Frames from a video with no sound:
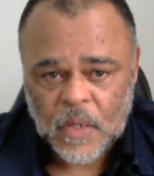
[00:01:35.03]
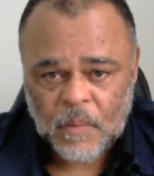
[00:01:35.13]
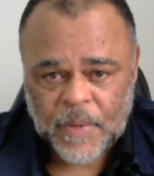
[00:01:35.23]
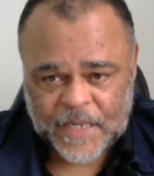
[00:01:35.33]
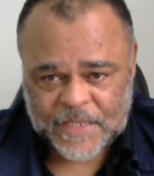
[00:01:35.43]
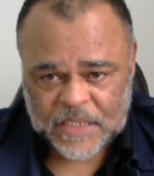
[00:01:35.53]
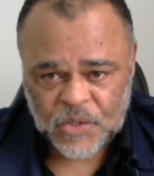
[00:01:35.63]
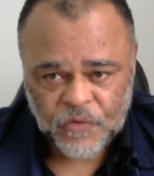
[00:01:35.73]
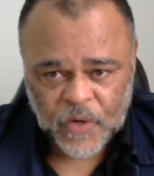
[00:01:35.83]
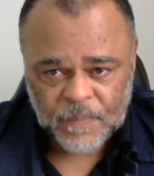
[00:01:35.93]
Para
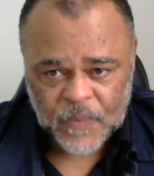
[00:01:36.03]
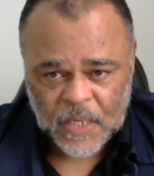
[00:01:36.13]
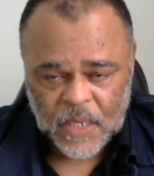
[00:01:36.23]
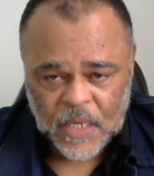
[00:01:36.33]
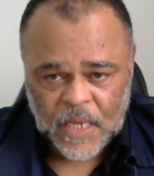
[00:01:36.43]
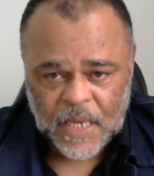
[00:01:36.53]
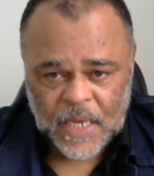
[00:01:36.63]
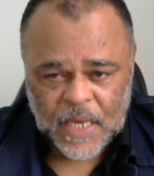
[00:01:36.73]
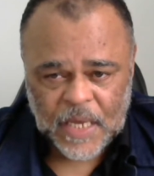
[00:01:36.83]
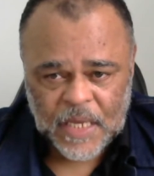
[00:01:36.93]
Silva,
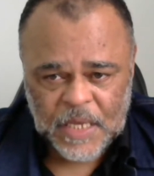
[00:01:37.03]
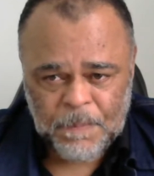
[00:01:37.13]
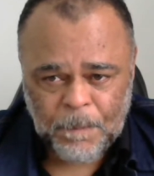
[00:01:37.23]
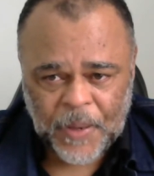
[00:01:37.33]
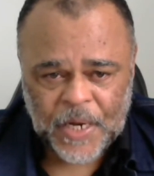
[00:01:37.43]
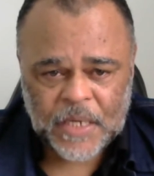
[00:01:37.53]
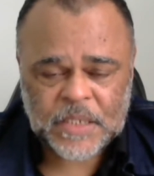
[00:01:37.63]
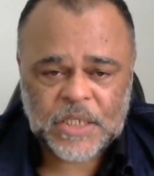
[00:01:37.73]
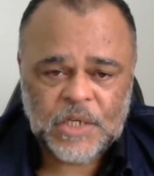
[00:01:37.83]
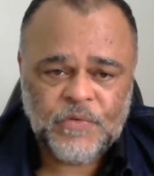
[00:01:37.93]
é
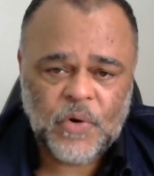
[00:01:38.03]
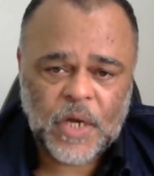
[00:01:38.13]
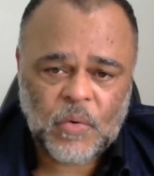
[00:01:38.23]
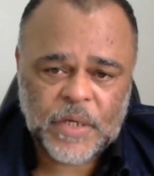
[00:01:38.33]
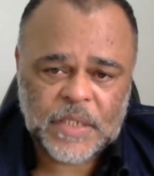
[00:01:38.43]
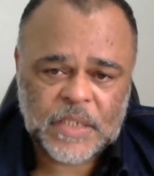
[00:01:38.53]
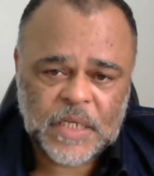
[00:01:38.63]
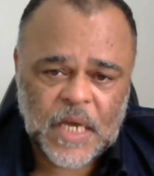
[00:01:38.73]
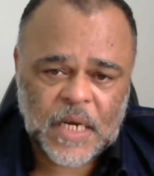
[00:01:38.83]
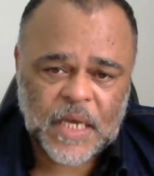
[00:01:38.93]
imperativo
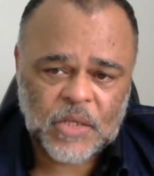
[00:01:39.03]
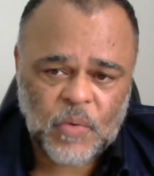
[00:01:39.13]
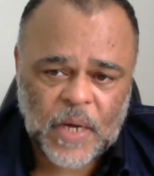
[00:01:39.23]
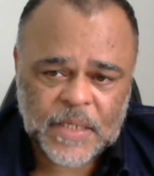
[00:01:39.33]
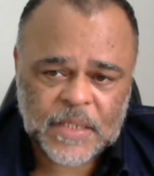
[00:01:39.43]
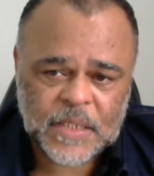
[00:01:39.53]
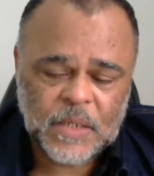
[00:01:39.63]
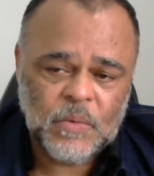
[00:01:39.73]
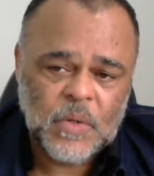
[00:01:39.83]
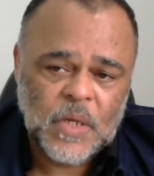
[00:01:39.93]
reconhecer que a
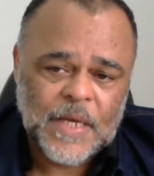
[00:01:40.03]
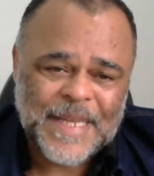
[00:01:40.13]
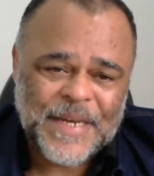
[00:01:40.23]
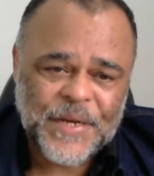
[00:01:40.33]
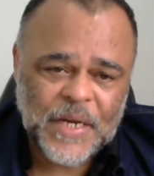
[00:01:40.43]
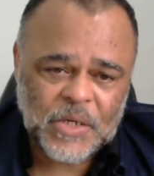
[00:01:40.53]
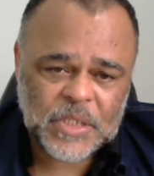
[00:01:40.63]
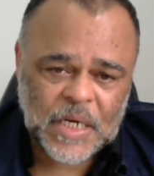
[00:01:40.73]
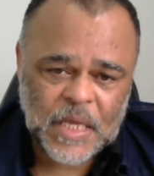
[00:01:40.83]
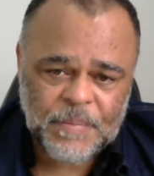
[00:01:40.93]
educação não
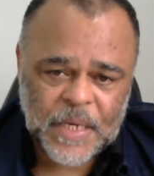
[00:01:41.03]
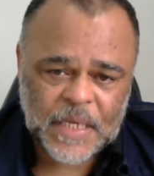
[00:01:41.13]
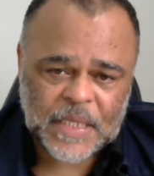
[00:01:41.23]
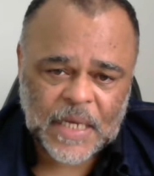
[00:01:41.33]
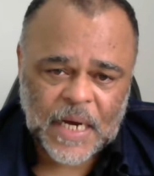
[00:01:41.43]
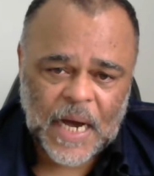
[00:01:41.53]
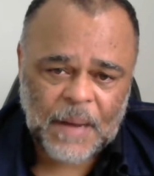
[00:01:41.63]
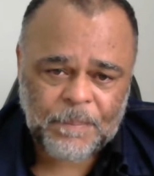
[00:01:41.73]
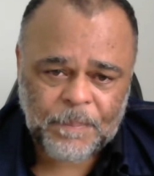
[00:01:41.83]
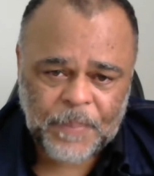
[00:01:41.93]
se limita
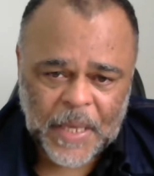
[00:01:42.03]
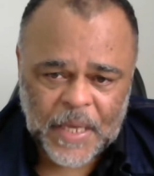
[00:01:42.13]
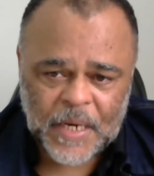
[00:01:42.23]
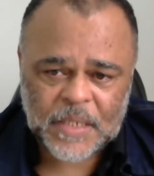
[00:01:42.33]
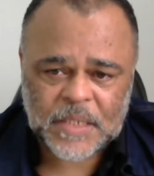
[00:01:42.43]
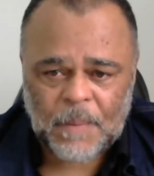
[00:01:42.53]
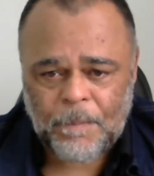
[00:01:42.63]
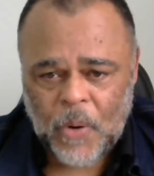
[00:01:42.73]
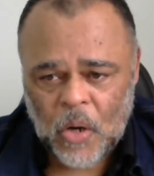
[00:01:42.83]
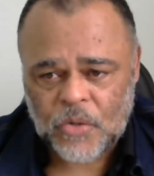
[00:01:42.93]
apenas a
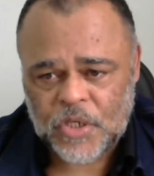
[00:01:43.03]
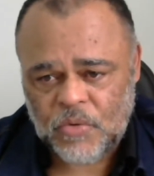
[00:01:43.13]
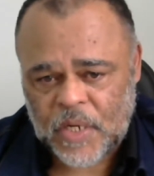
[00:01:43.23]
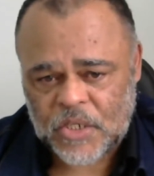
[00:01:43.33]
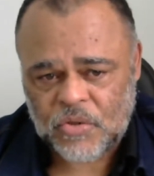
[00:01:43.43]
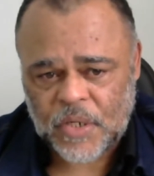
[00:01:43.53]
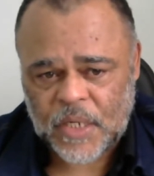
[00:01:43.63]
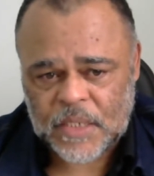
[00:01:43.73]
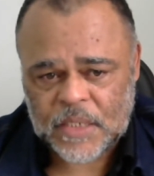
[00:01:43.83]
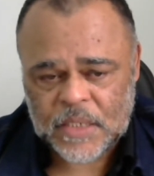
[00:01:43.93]
polos
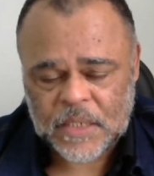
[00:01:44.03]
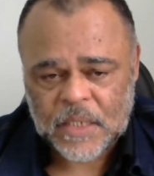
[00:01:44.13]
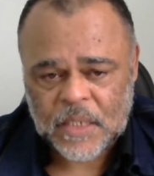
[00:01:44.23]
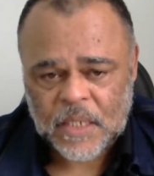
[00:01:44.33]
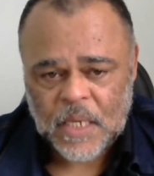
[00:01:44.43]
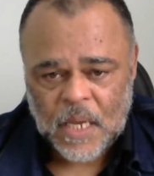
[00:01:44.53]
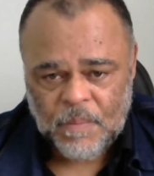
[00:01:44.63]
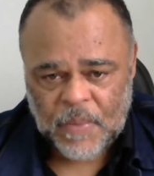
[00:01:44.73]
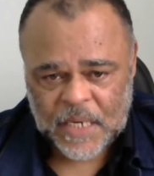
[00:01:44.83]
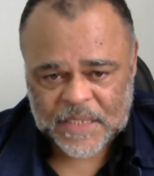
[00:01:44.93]
educacionais,
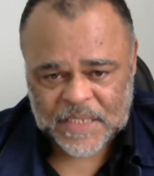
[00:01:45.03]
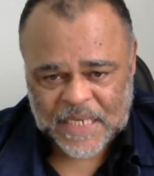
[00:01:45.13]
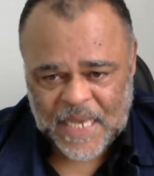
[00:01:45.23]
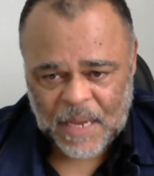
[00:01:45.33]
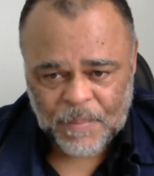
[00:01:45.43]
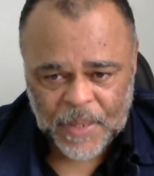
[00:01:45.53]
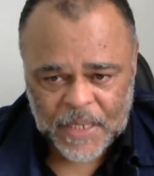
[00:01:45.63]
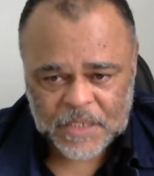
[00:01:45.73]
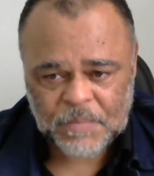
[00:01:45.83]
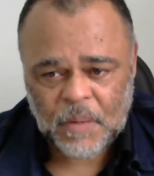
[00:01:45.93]
mas que a
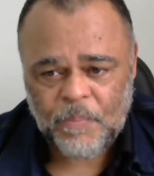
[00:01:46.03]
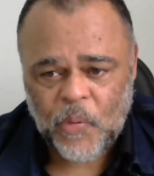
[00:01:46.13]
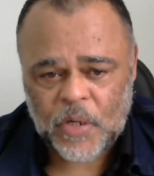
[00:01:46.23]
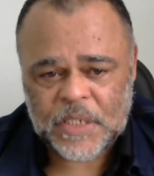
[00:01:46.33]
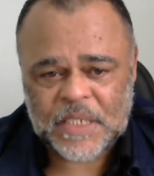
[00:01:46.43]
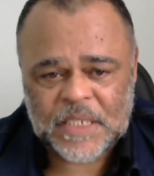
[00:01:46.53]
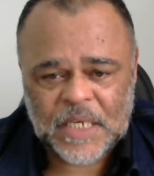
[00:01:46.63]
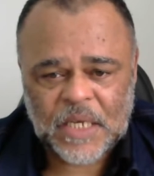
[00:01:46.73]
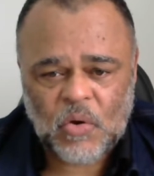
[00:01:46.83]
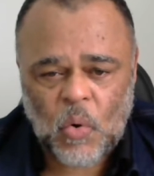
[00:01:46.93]
mesma pode
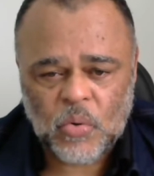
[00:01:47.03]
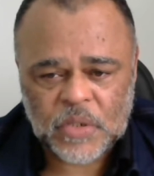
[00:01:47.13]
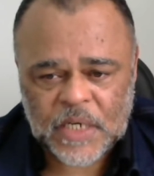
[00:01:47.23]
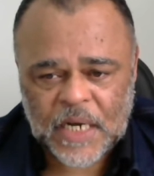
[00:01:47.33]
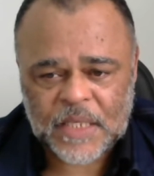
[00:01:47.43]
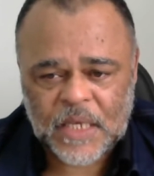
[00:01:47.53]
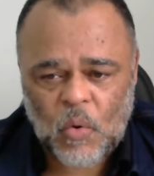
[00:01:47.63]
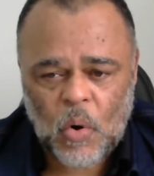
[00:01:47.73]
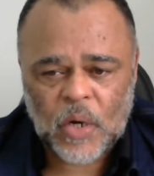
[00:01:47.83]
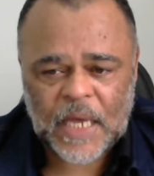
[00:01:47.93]
ser encontrada em
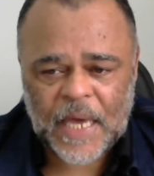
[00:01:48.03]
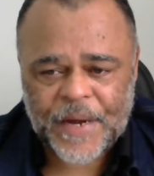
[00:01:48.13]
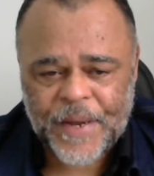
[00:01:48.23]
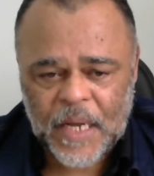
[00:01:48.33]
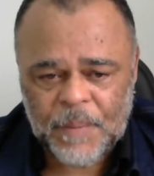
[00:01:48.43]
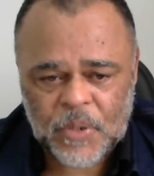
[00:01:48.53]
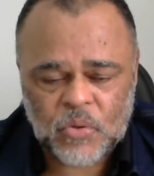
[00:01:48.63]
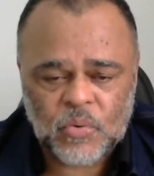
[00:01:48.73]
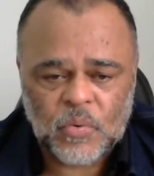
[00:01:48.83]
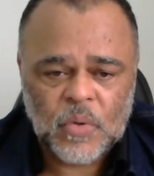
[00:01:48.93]
qualquer
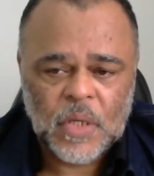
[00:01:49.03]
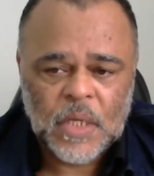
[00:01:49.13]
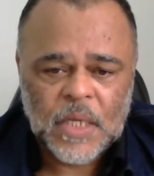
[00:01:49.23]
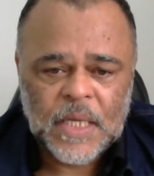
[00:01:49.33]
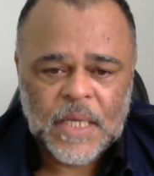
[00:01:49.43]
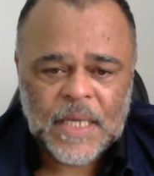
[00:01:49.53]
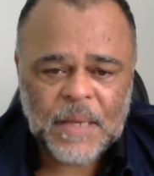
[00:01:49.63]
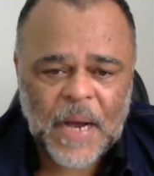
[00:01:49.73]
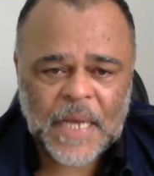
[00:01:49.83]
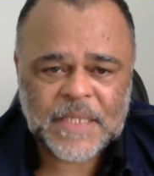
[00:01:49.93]
âmbito. E
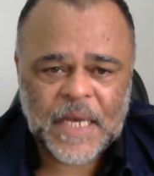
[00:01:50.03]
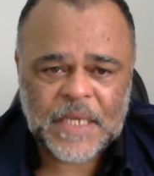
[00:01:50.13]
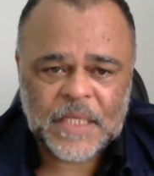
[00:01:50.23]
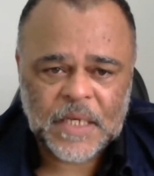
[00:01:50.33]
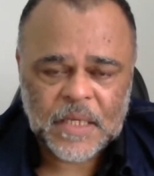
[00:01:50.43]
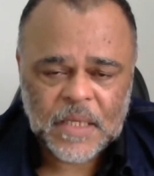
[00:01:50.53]
mais ainda,